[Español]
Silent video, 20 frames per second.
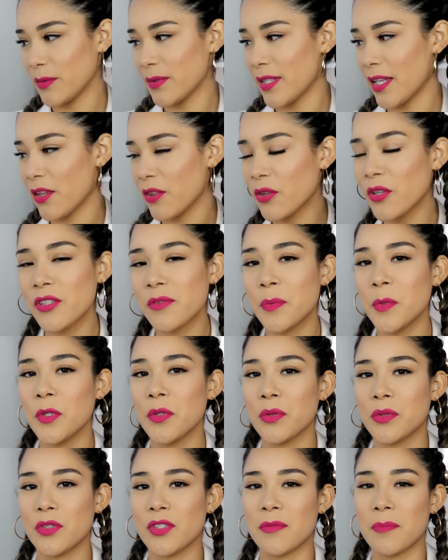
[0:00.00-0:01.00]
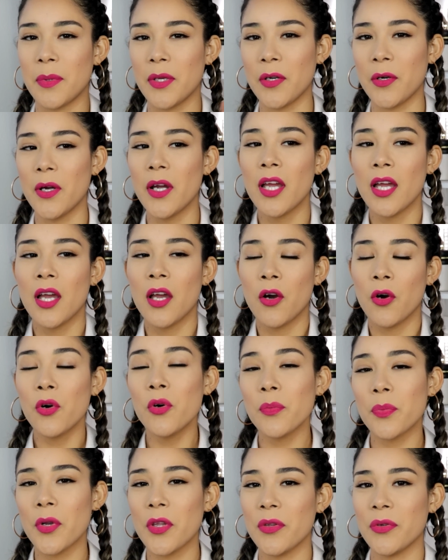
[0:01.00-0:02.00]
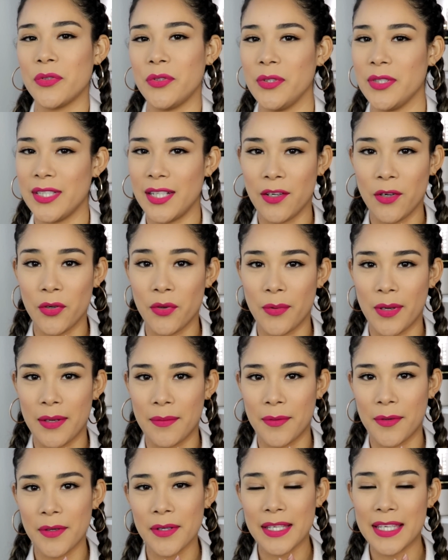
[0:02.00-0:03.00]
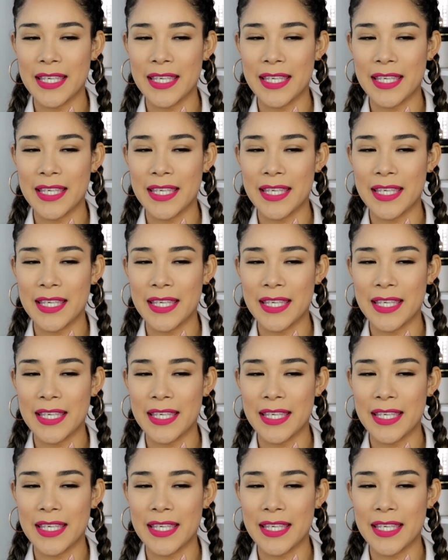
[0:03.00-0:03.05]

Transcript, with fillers: usé dos productos, pero un producto es algo nuevo